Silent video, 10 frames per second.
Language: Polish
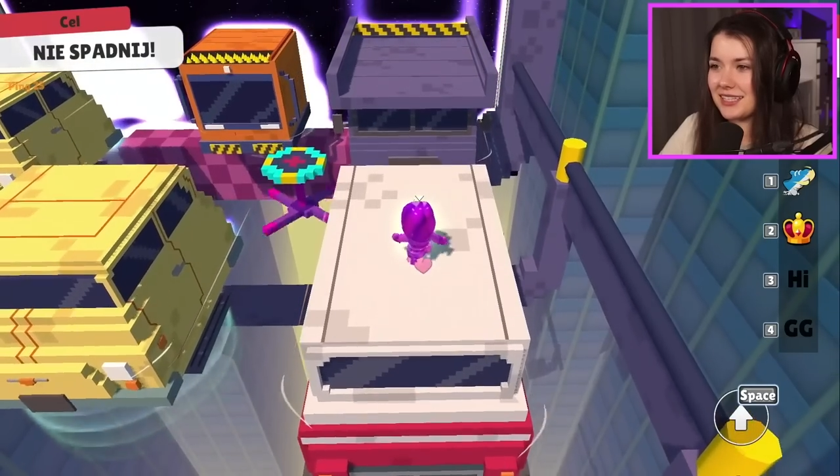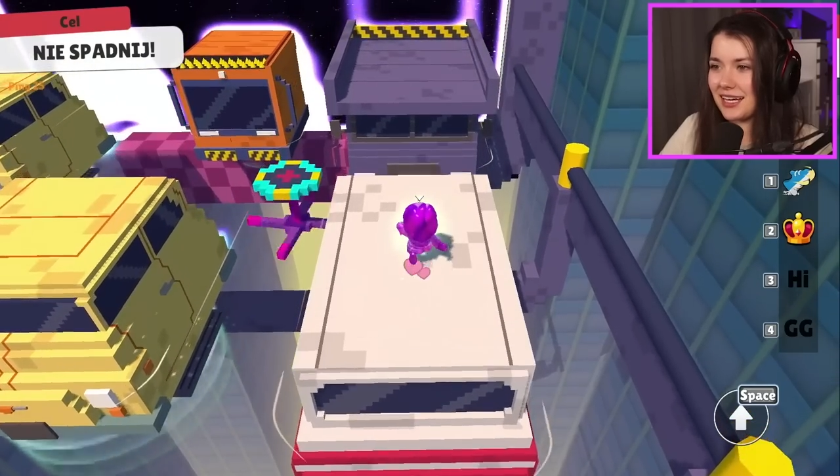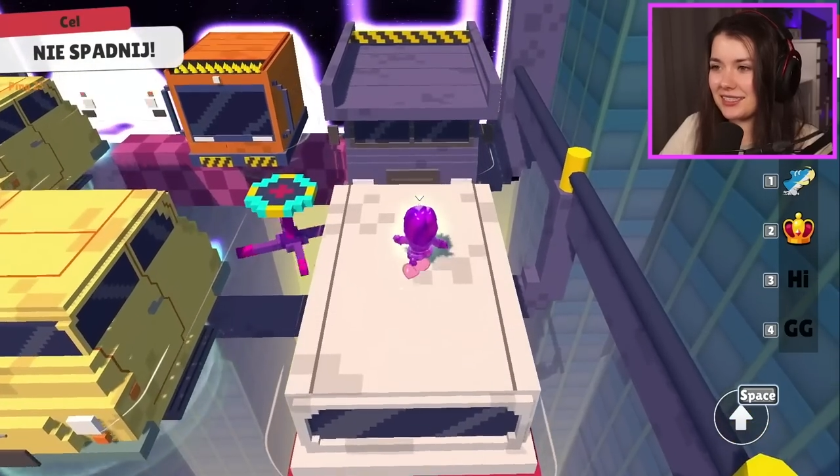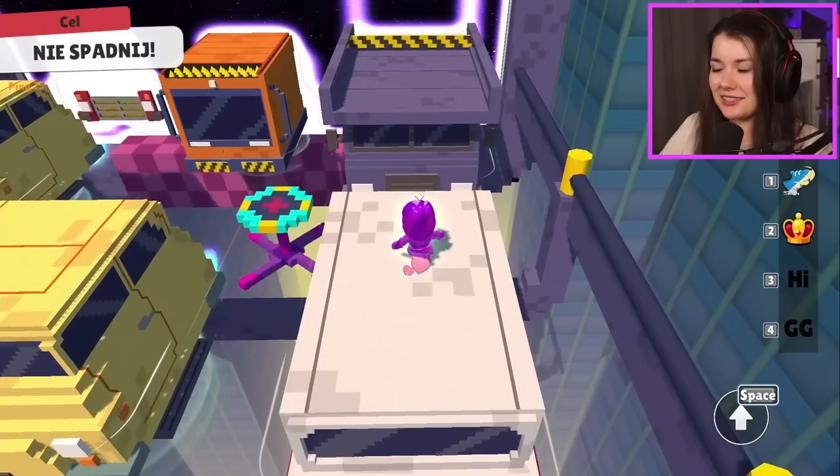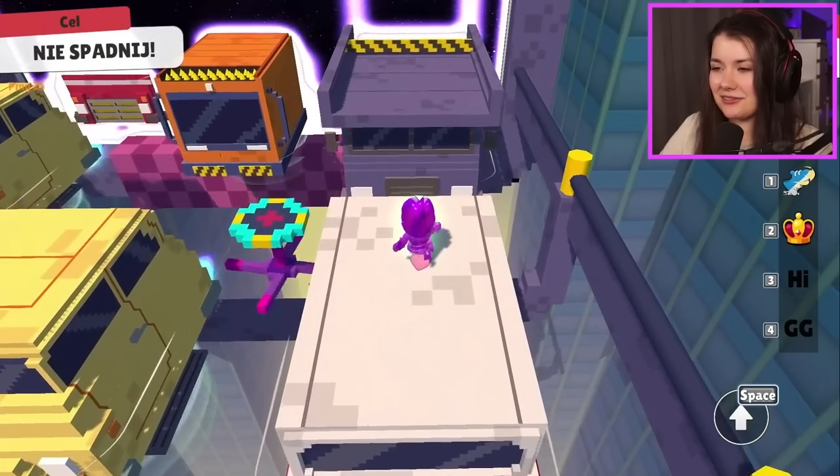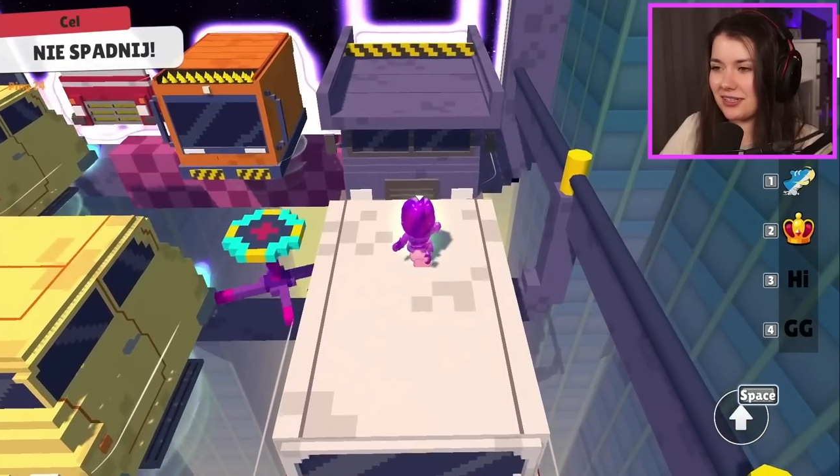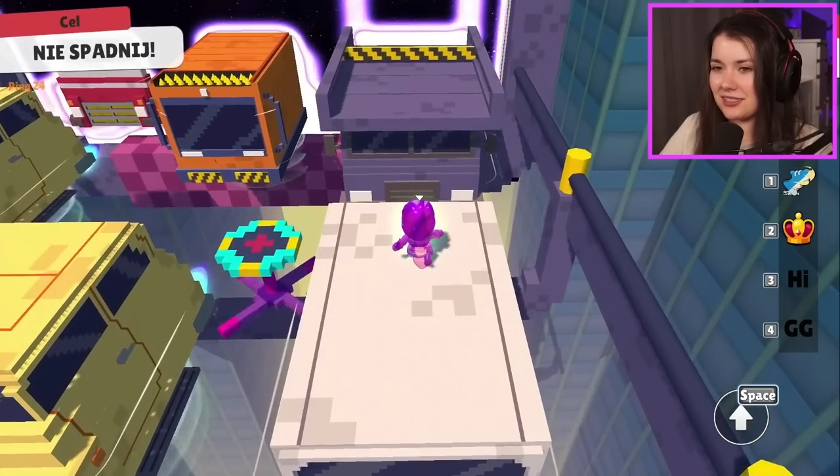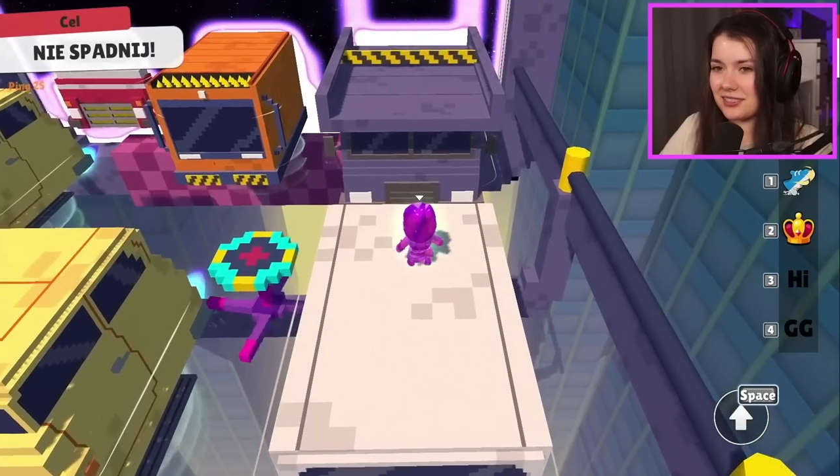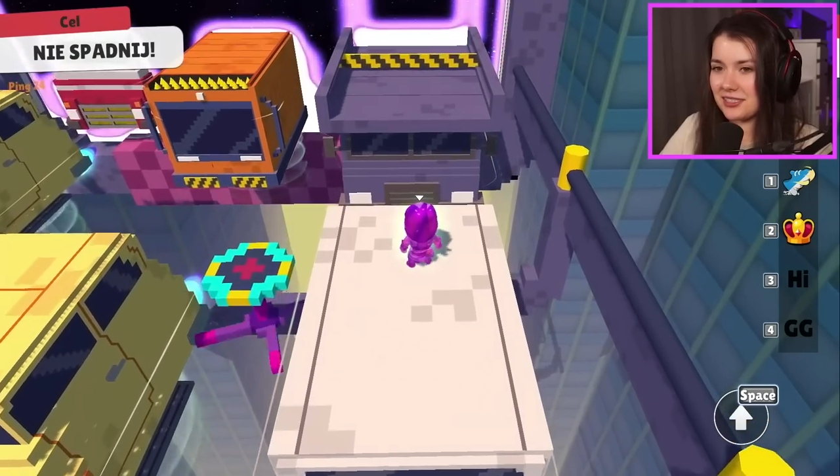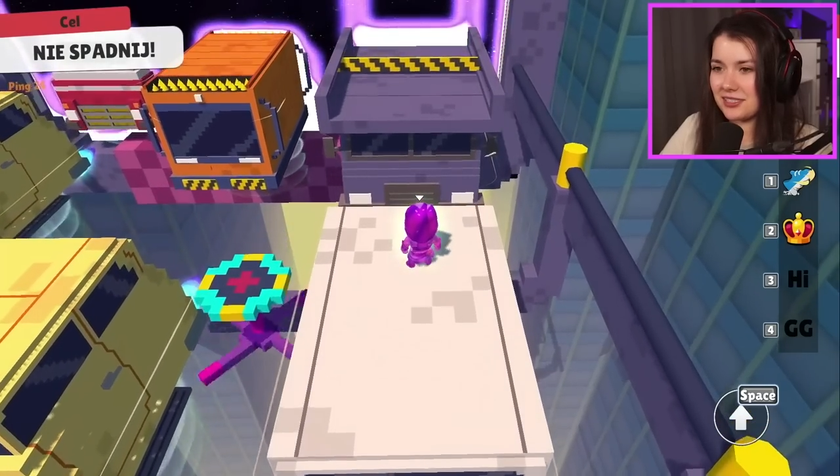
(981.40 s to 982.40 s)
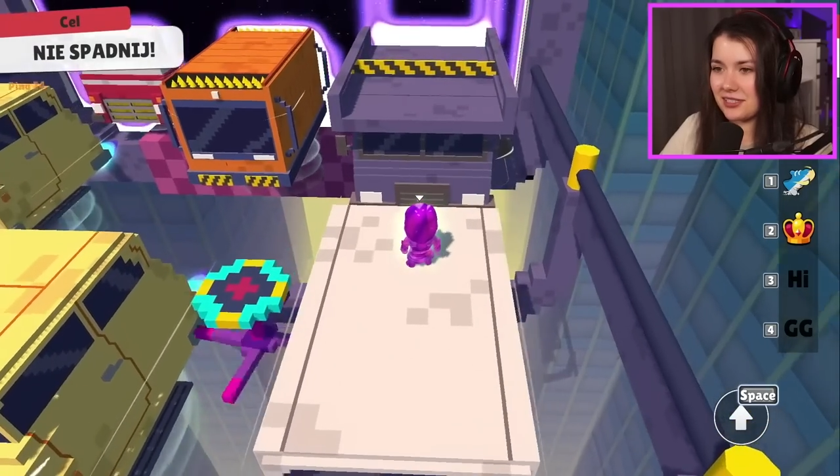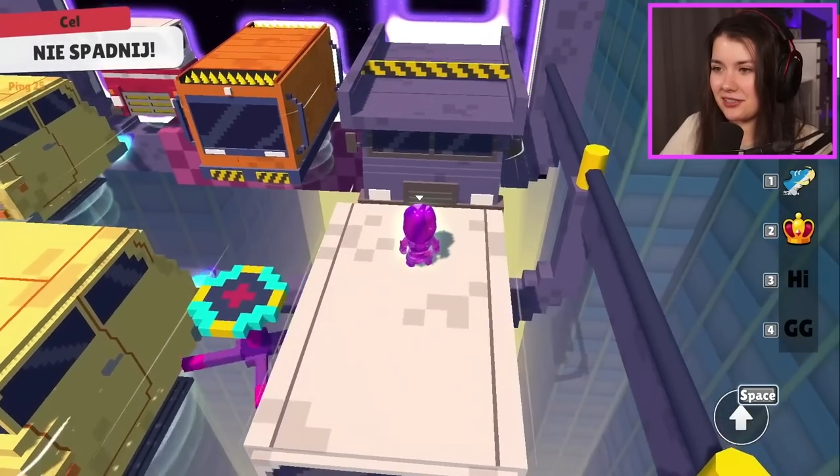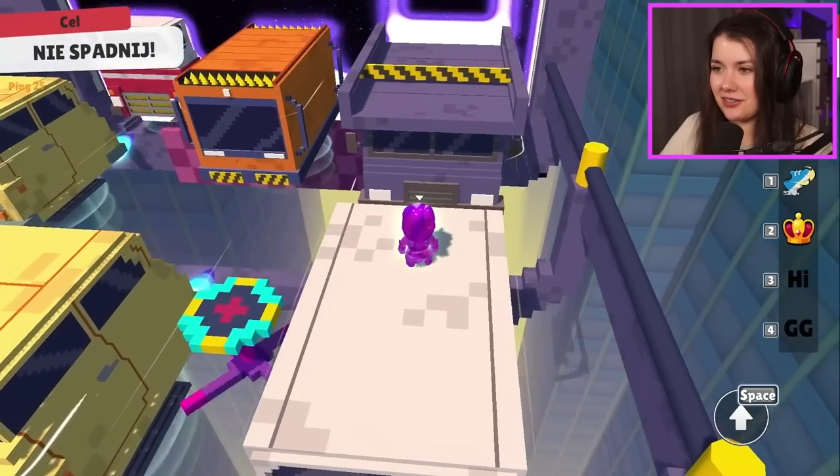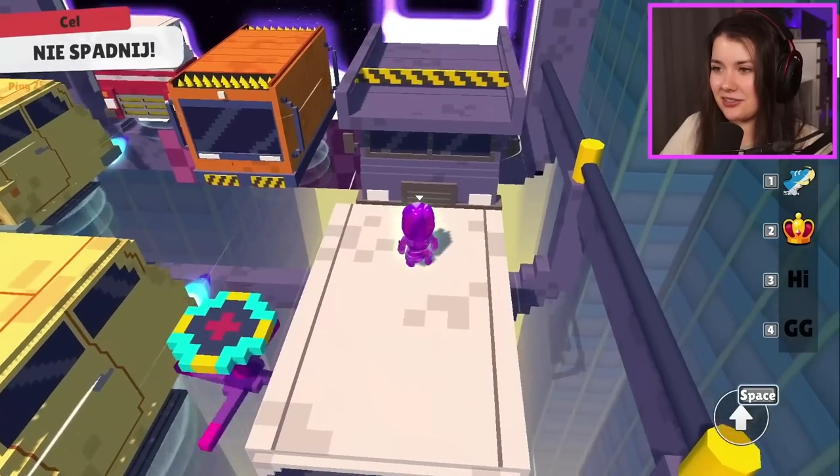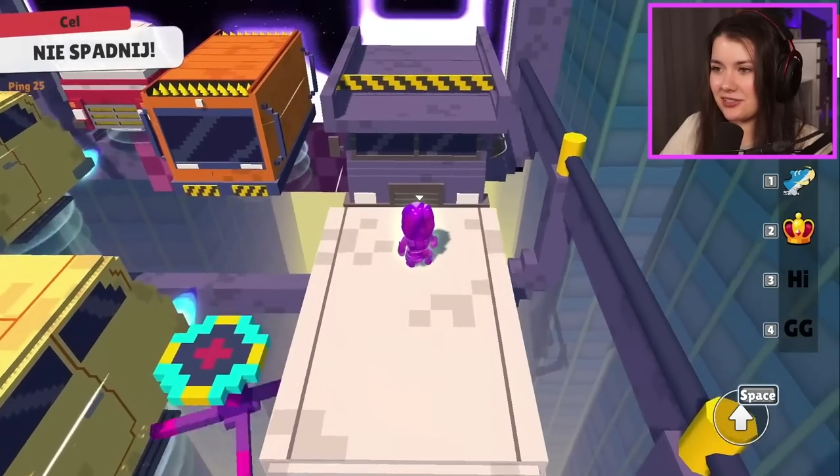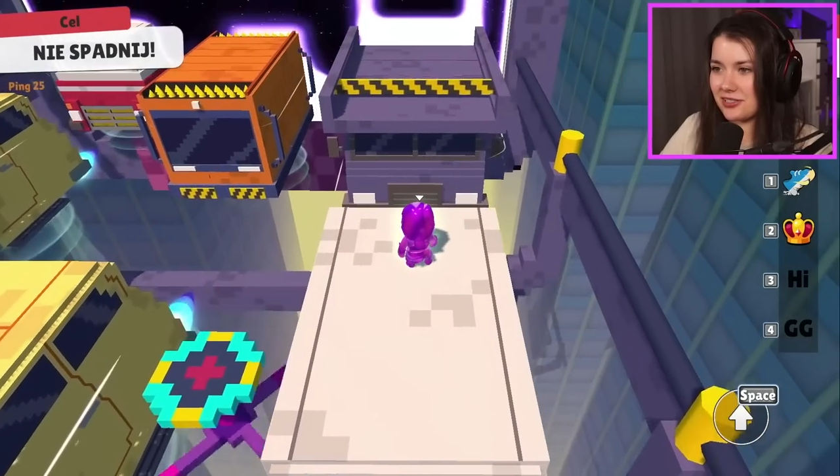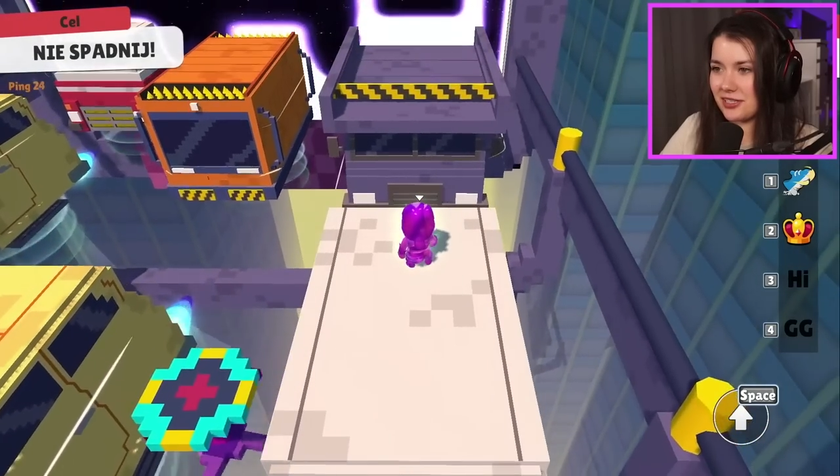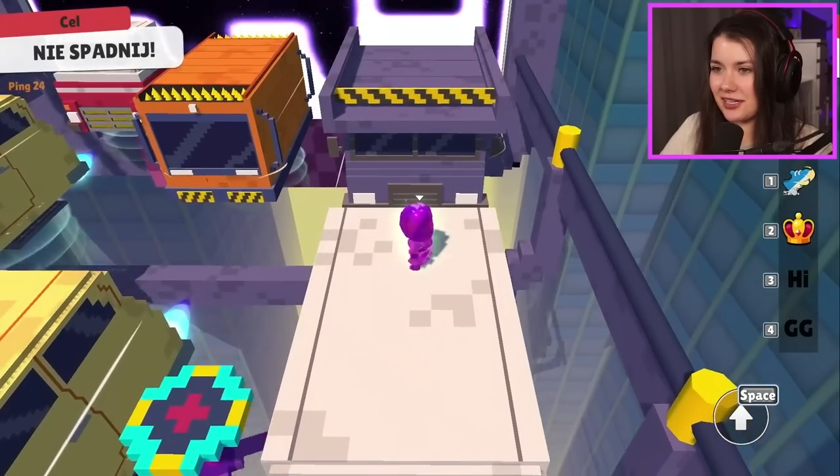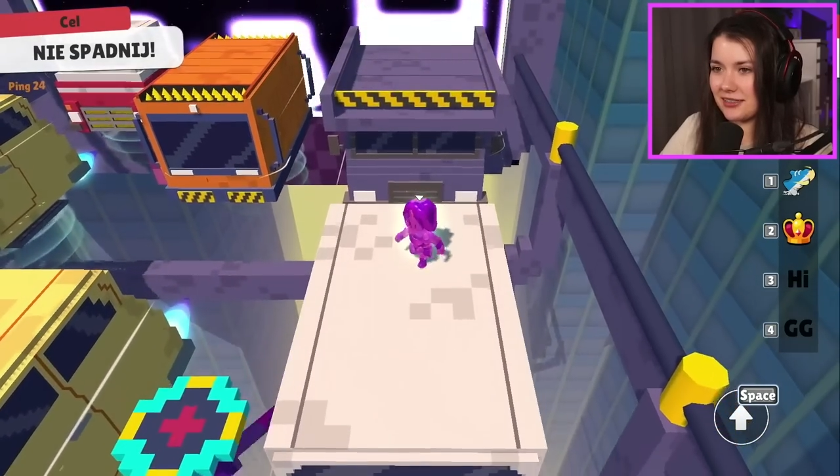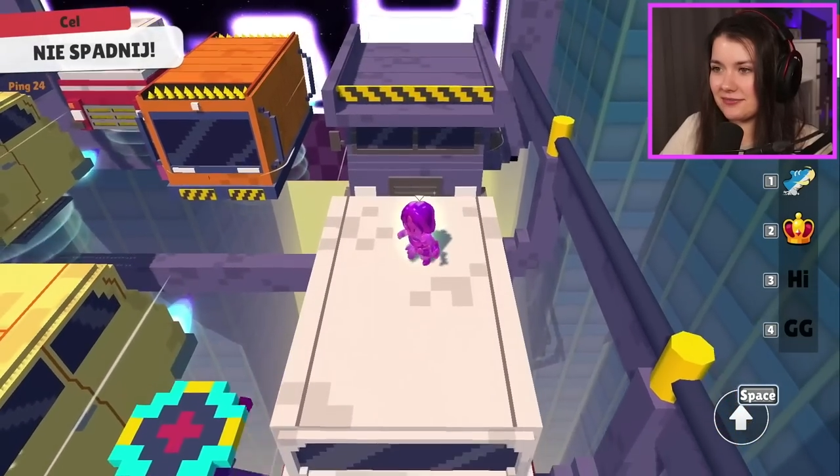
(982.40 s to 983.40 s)
tak to właśnie się kończy,
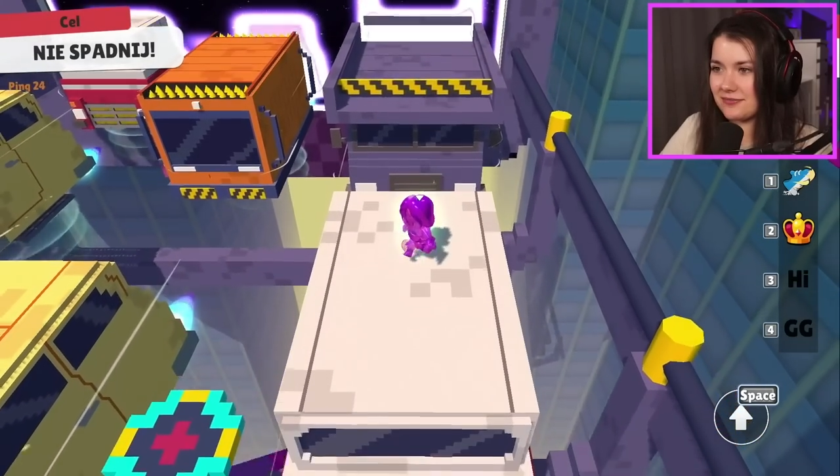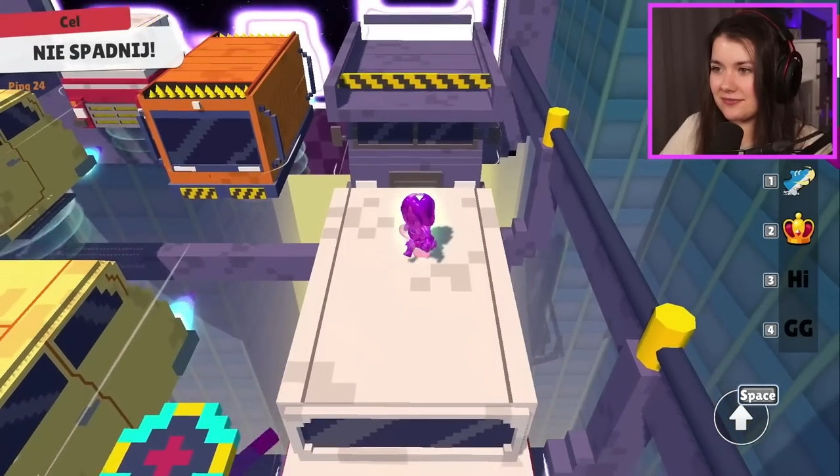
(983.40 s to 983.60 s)
nie?